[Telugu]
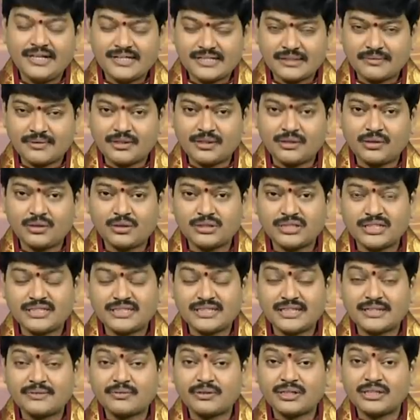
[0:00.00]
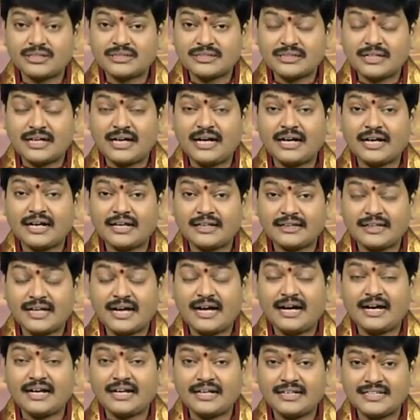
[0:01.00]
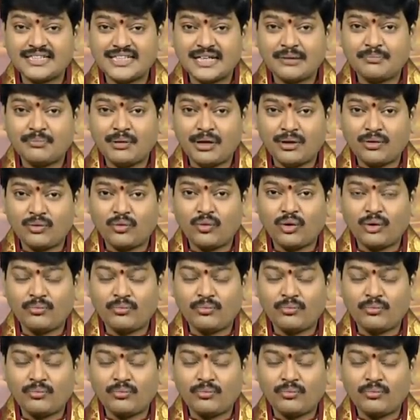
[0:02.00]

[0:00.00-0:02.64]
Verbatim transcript: ఈ సమయంలో చేసేటువంటి స్నాన దాన జప